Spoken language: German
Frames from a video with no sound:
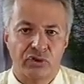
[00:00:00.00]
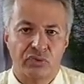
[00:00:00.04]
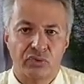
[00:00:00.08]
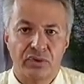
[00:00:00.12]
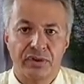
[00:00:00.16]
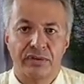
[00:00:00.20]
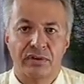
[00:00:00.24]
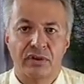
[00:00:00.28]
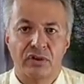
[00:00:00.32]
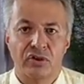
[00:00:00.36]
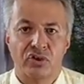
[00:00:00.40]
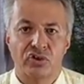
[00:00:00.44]

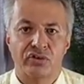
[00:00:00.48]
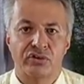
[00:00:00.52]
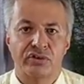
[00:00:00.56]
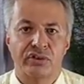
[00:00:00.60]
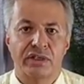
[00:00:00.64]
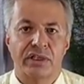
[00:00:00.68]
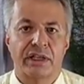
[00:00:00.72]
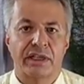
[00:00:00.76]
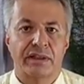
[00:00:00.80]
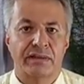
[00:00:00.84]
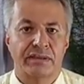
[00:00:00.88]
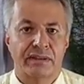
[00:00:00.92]
Research
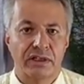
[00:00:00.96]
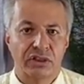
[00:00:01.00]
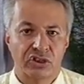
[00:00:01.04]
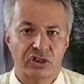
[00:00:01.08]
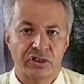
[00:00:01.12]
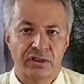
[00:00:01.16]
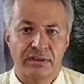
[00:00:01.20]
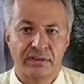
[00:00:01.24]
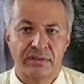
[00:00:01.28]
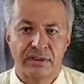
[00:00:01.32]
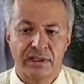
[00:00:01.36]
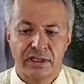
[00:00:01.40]
and
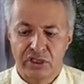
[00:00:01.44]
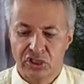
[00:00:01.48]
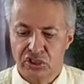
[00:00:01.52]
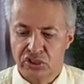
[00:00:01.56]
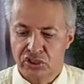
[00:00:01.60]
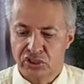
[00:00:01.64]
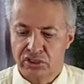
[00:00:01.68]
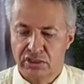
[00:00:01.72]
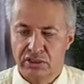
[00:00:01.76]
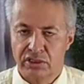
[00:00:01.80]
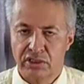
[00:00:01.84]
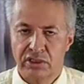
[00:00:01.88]
Extension
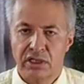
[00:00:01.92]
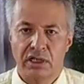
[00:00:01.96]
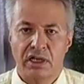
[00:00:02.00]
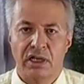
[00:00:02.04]
Station,